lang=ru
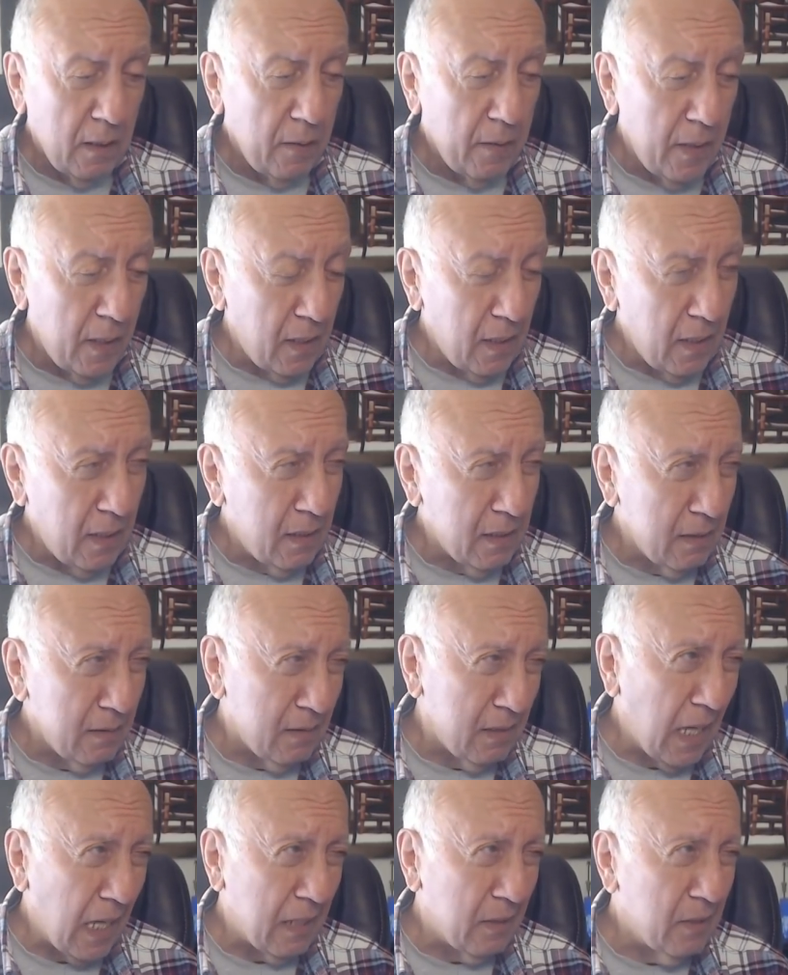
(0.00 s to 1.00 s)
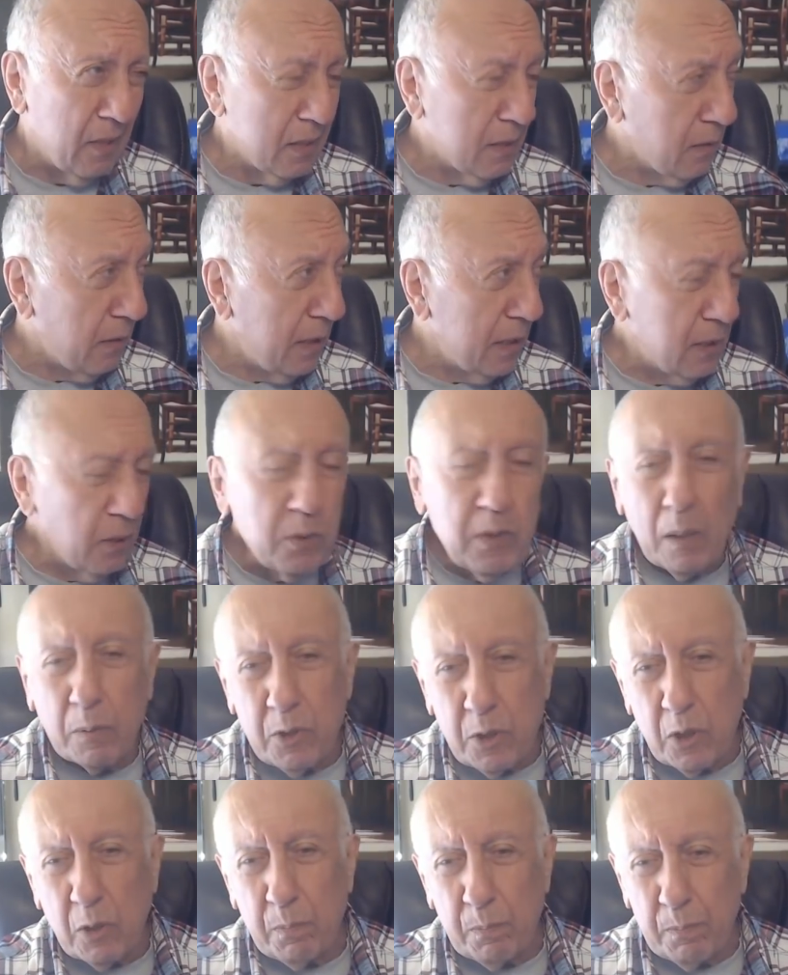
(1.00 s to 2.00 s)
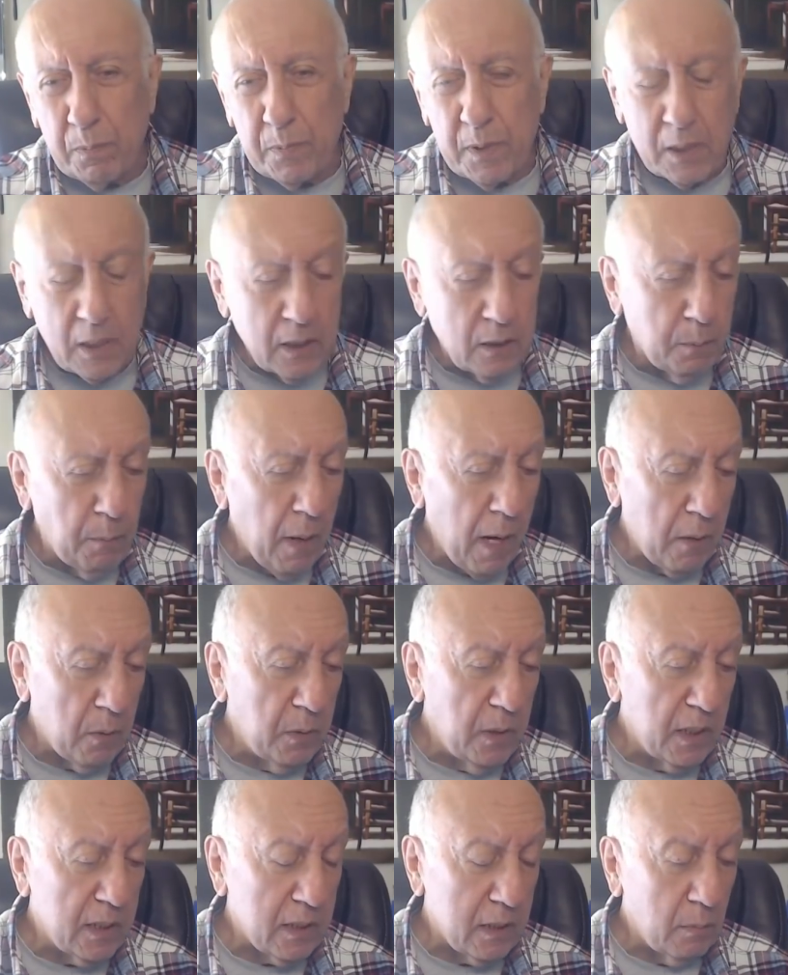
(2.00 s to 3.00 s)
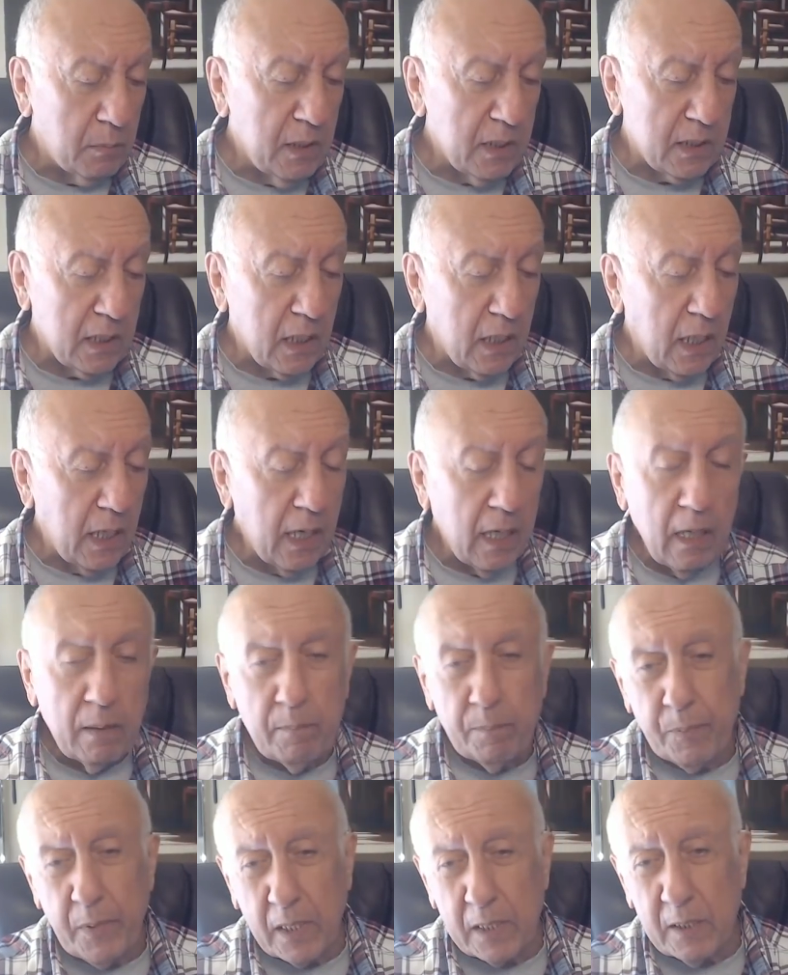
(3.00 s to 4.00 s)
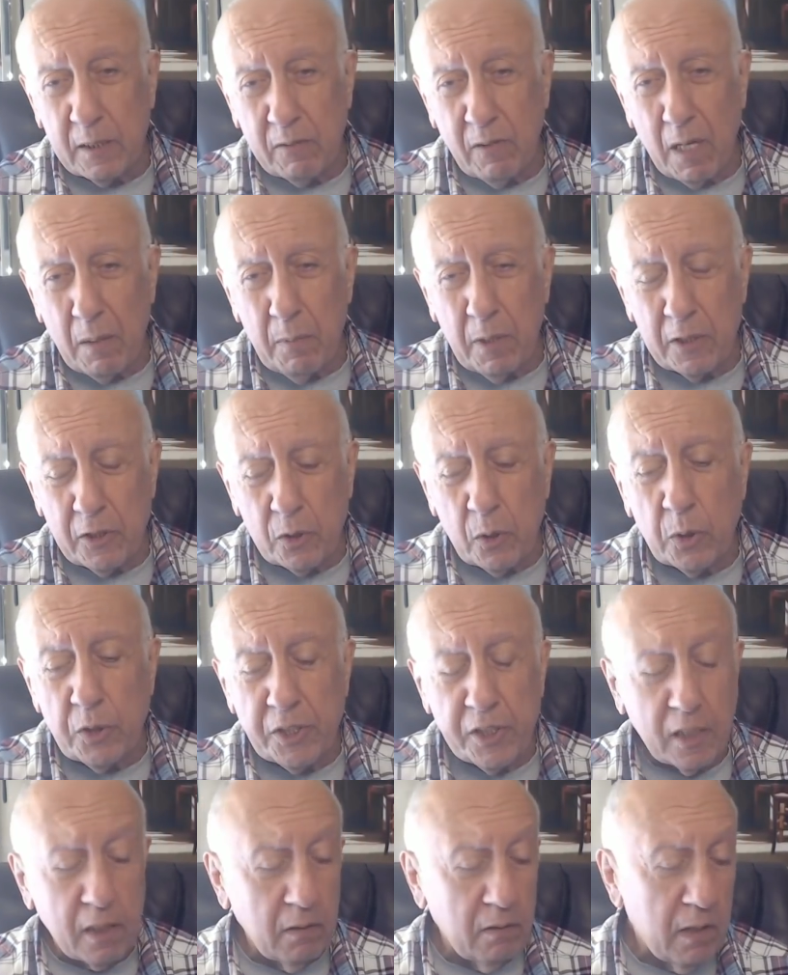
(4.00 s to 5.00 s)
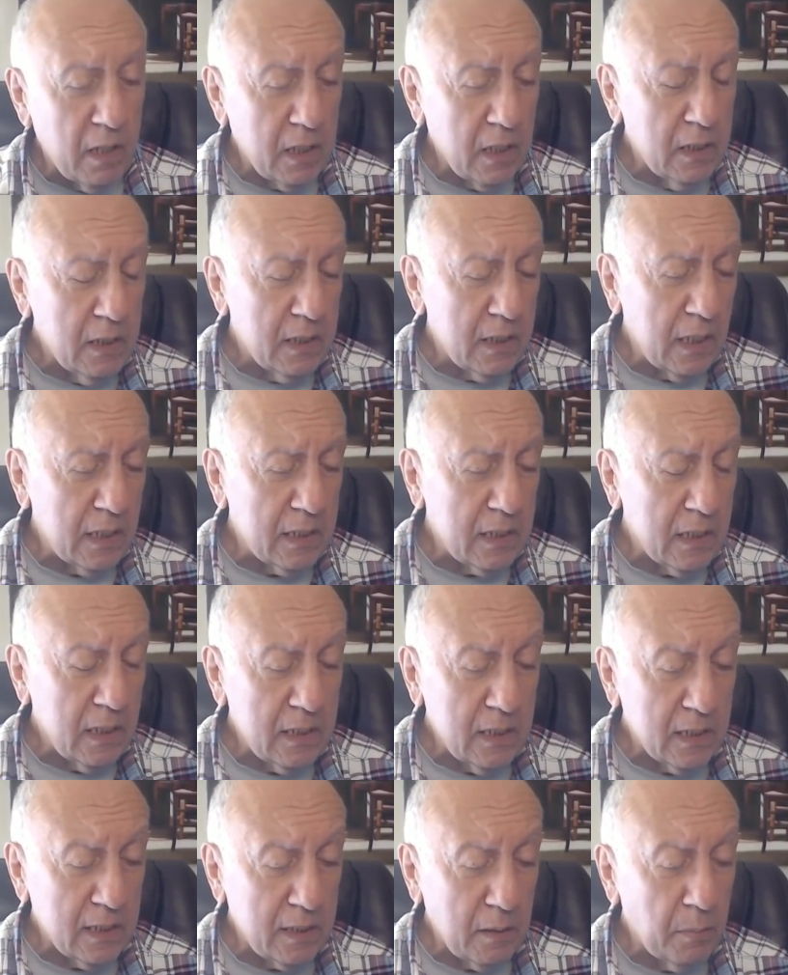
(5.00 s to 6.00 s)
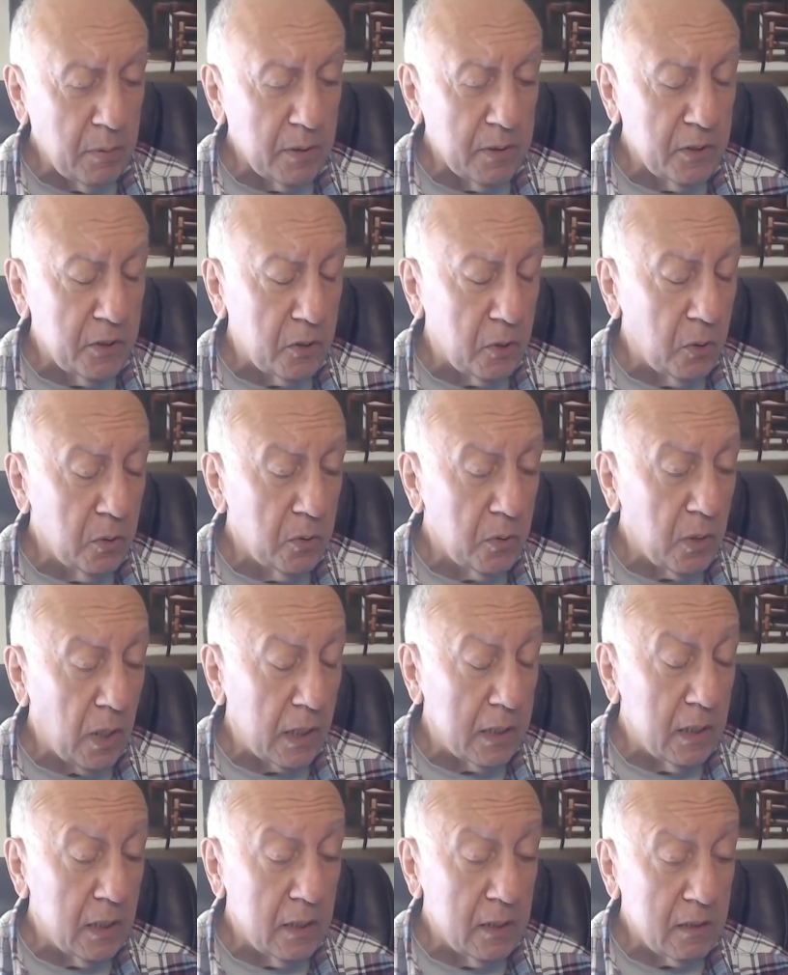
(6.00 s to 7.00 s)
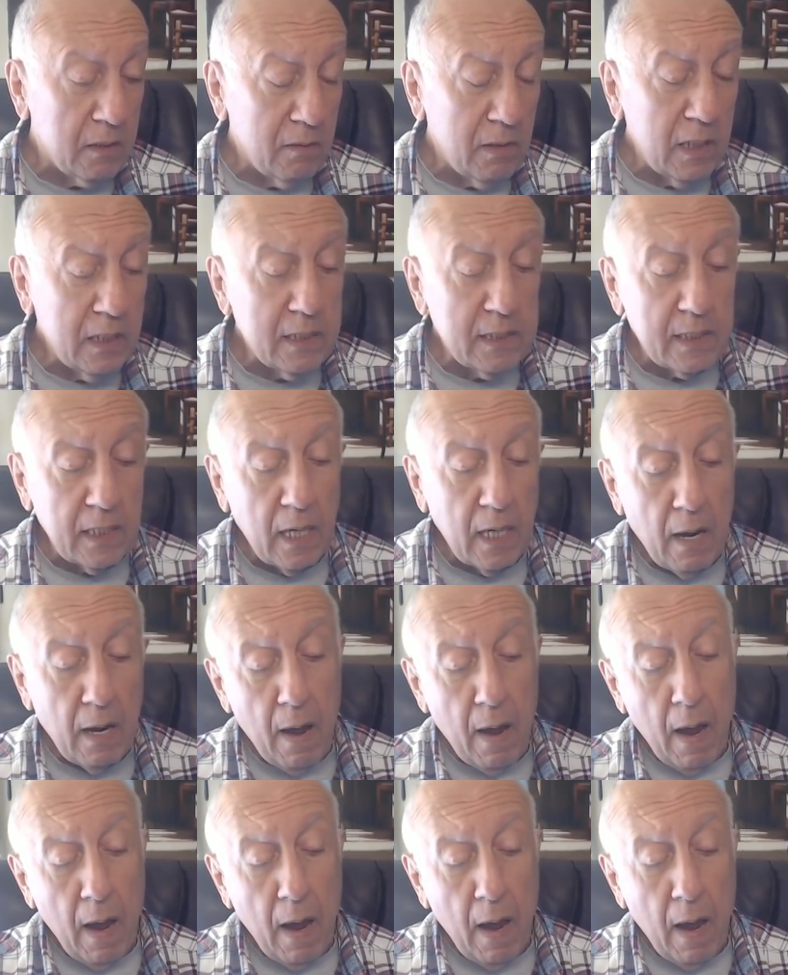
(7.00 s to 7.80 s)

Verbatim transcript: Э, как она называется, ну, там еще, так сказать, пару есть, там есть такая так называемая зонтиковая организация, сейчас забыл на секунду, как она называется,